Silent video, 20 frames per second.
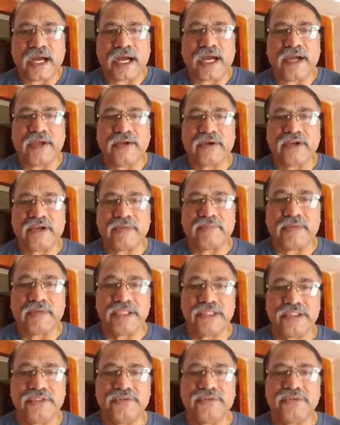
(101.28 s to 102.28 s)
ఆ యొక్క
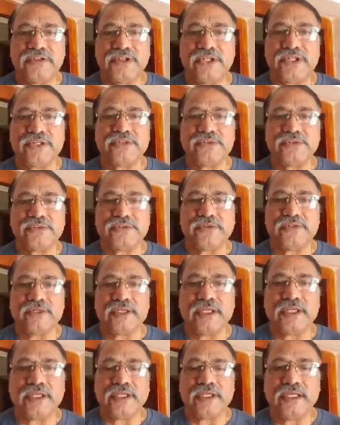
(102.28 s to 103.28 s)
మంచి ఉద్దేశంతో
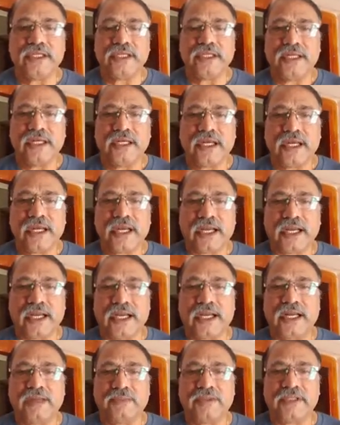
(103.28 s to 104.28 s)

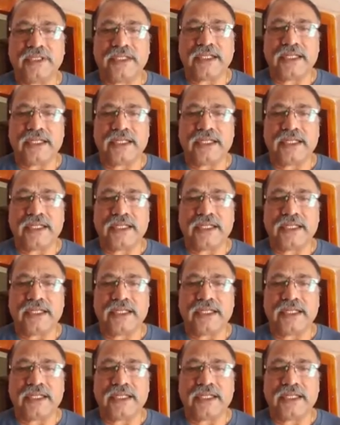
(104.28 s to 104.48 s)
హైదరాబాద్